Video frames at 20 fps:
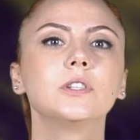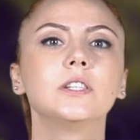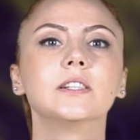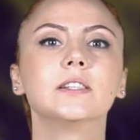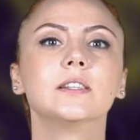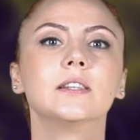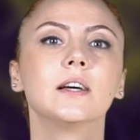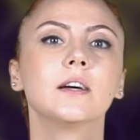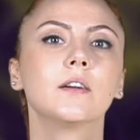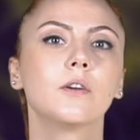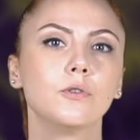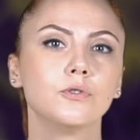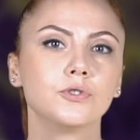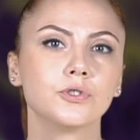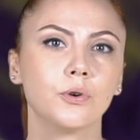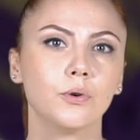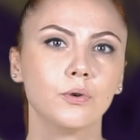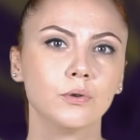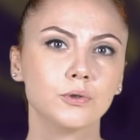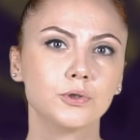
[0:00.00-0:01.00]
yıllar
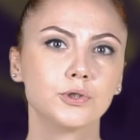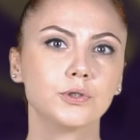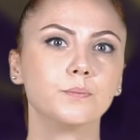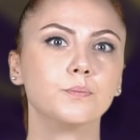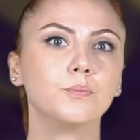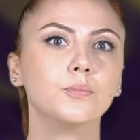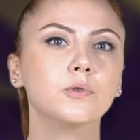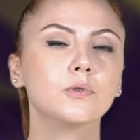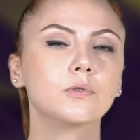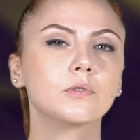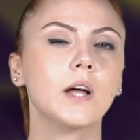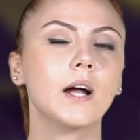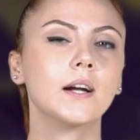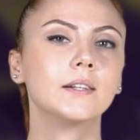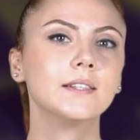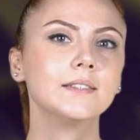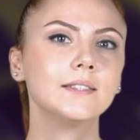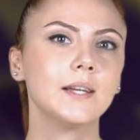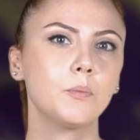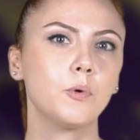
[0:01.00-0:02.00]
önce oluşup
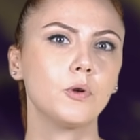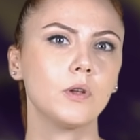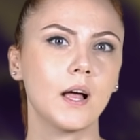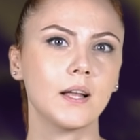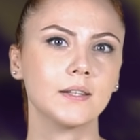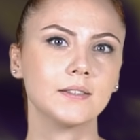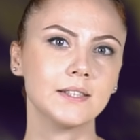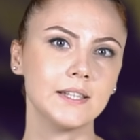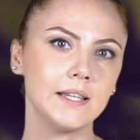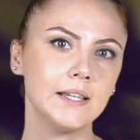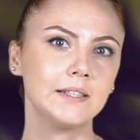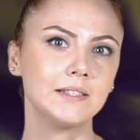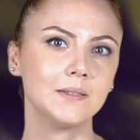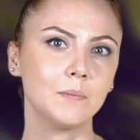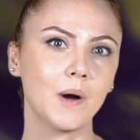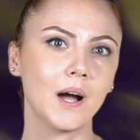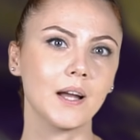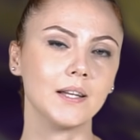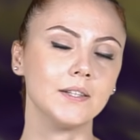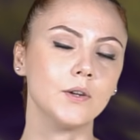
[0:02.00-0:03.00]
bulutlarda depolandığı
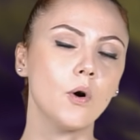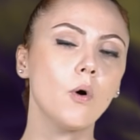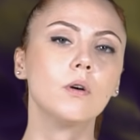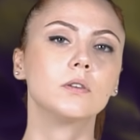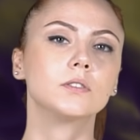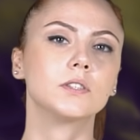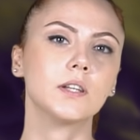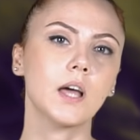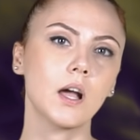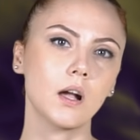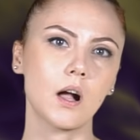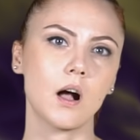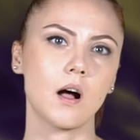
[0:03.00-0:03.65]
ihtimalini ortadan